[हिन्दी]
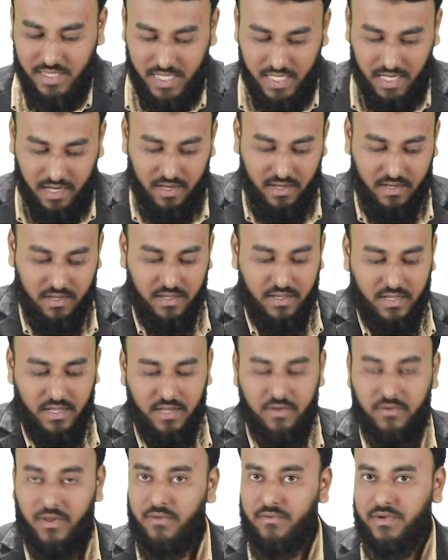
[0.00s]
दिखा
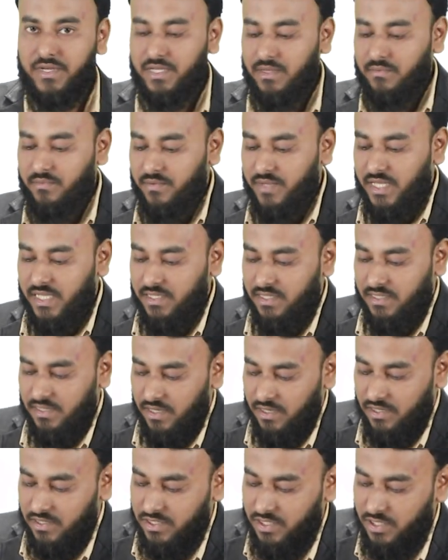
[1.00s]
इवेल्युएशन मीन्स
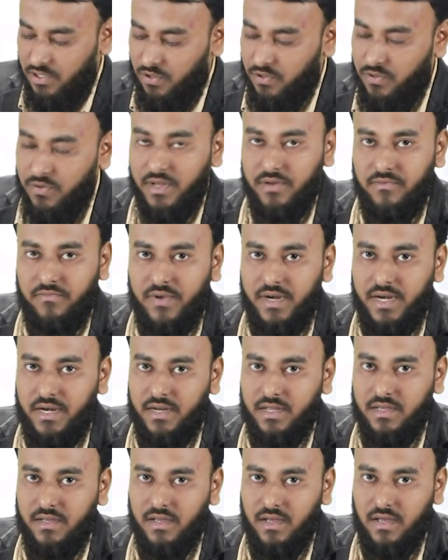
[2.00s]
जीरो टू
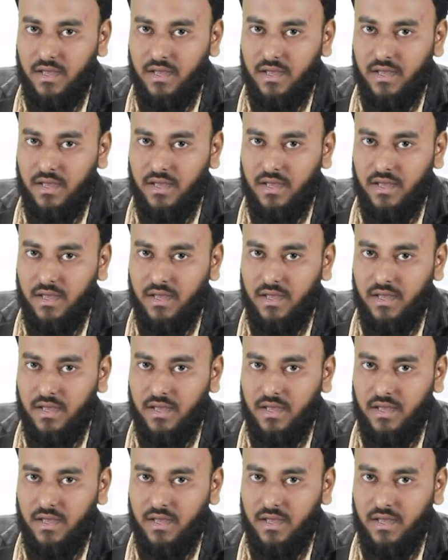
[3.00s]
इन्फिनिटी